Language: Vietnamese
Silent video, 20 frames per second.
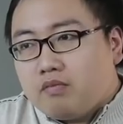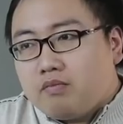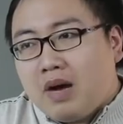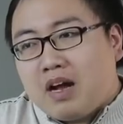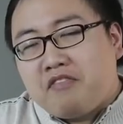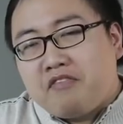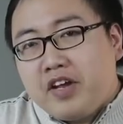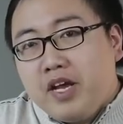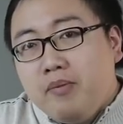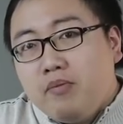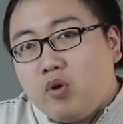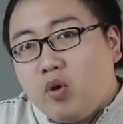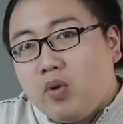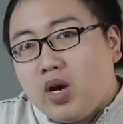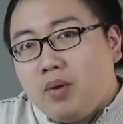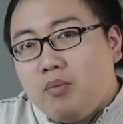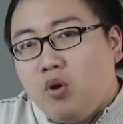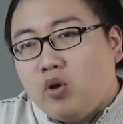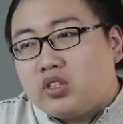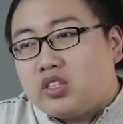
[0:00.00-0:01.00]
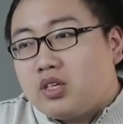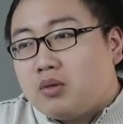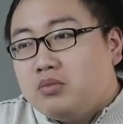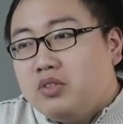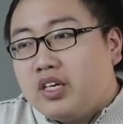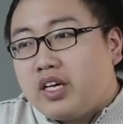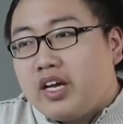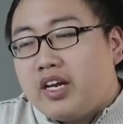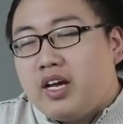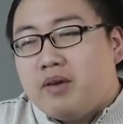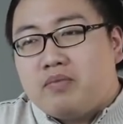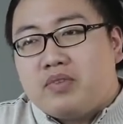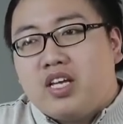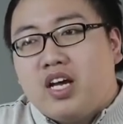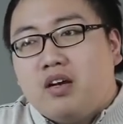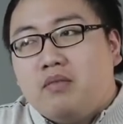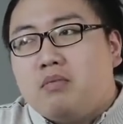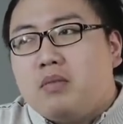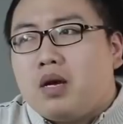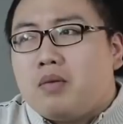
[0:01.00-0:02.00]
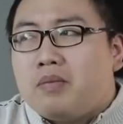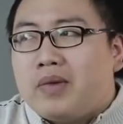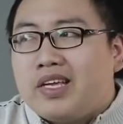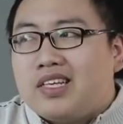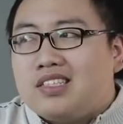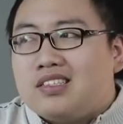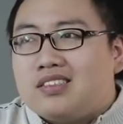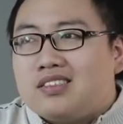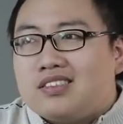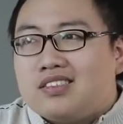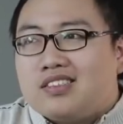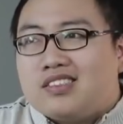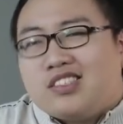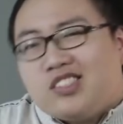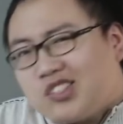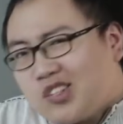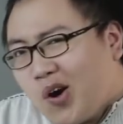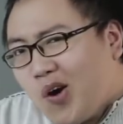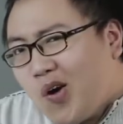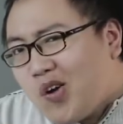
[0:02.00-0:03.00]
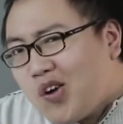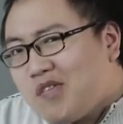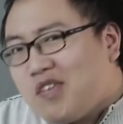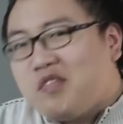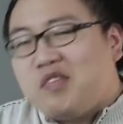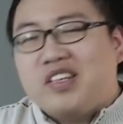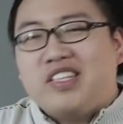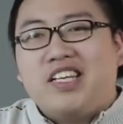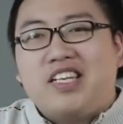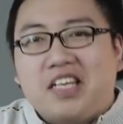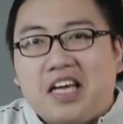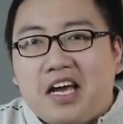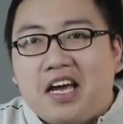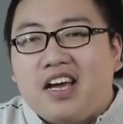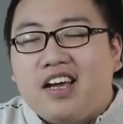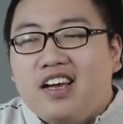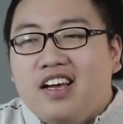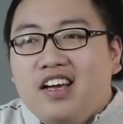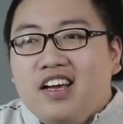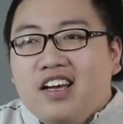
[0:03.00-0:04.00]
bàn phím cũng là một trong những cái điểm nhấn mà mình cho nó vào phần thiết kế